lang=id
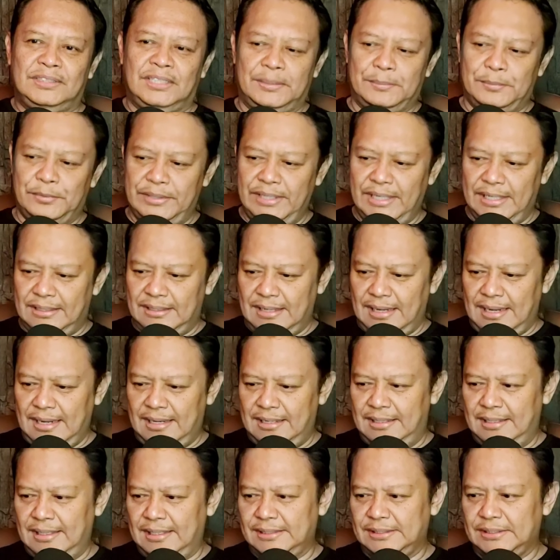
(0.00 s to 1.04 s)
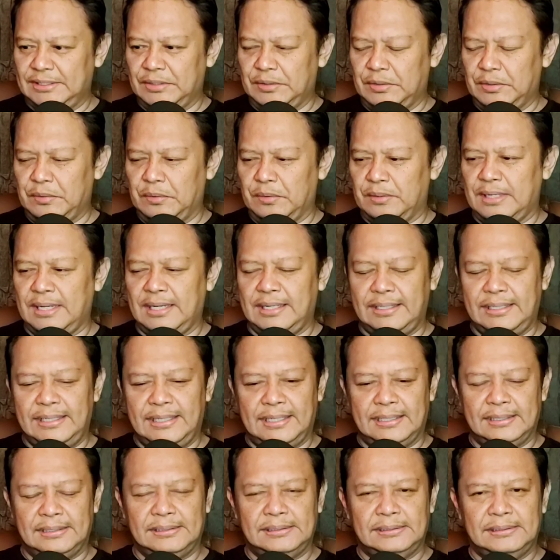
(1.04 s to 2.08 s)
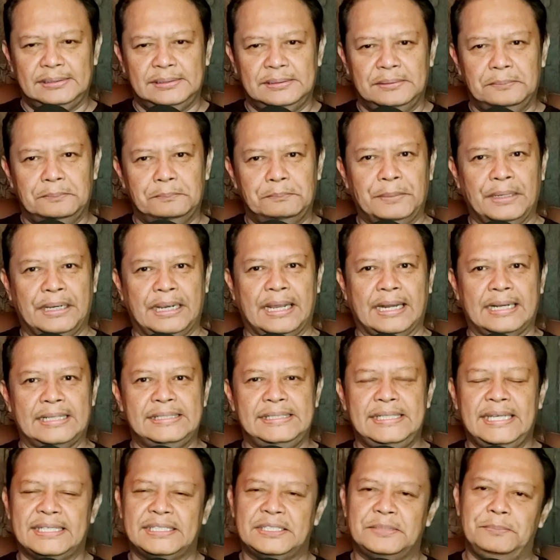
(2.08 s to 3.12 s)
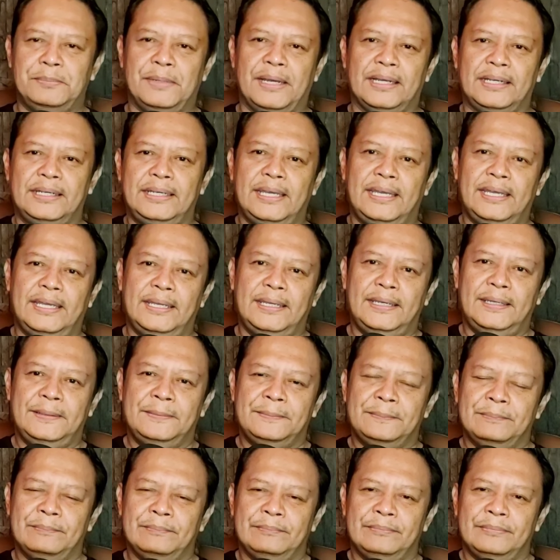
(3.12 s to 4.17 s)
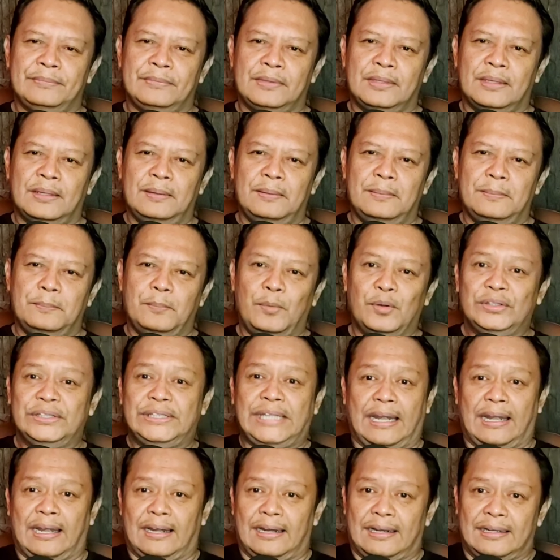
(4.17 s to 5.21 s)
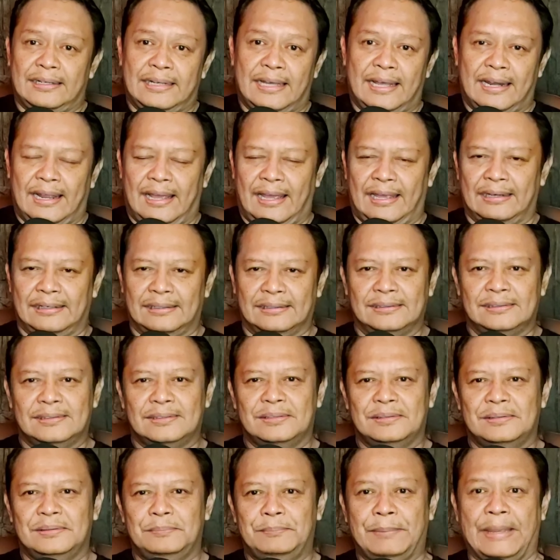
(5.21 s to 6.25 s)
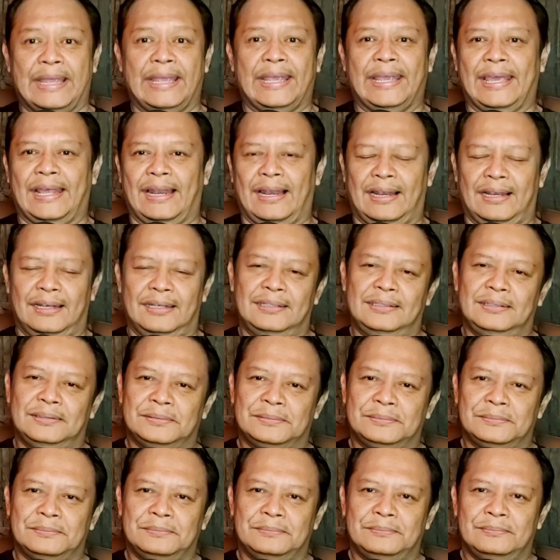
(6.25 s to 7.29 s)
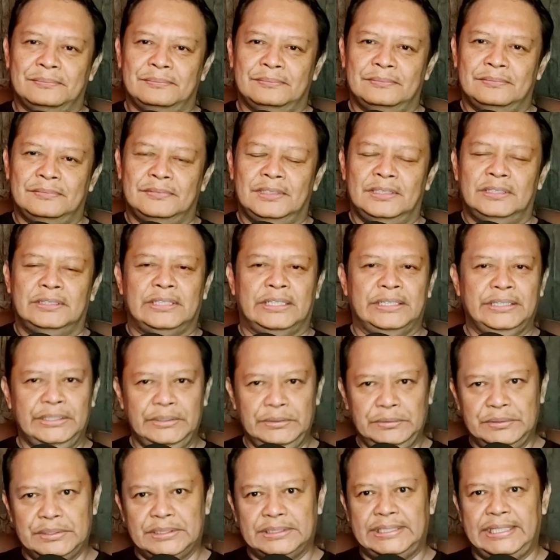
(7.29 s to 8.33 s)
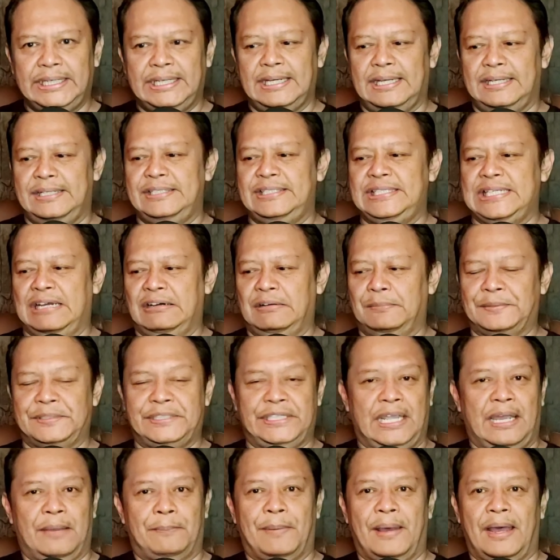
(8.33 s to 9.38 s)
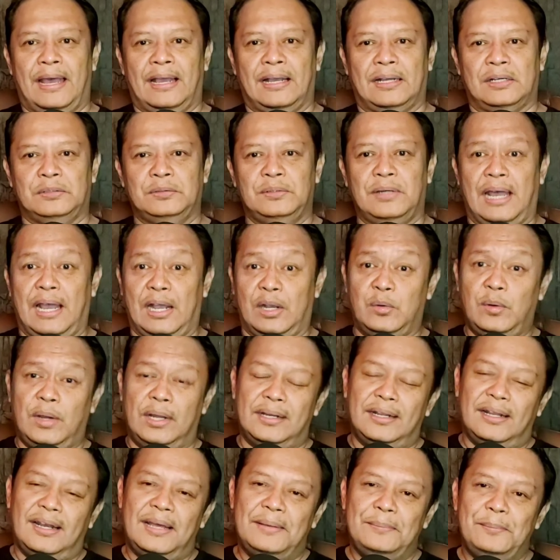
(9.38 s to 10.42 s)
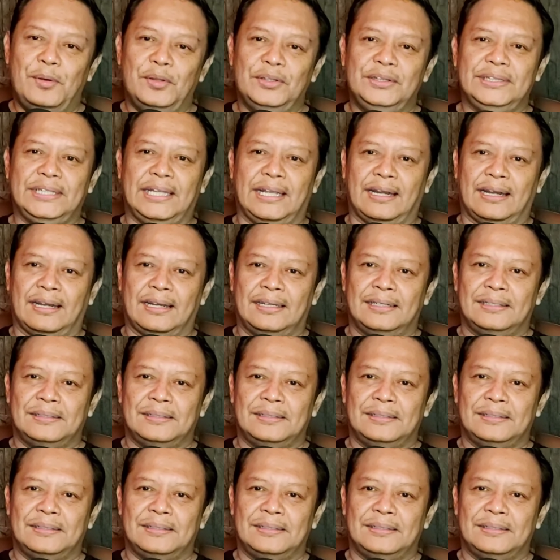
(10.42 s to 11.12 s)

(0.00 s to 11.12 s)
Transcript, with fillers: Kemudian ada seorang yang bekerja sebagai montir kendaraan, bengkel. Tentu ketika dijawab siapa aku, aku adalah montir.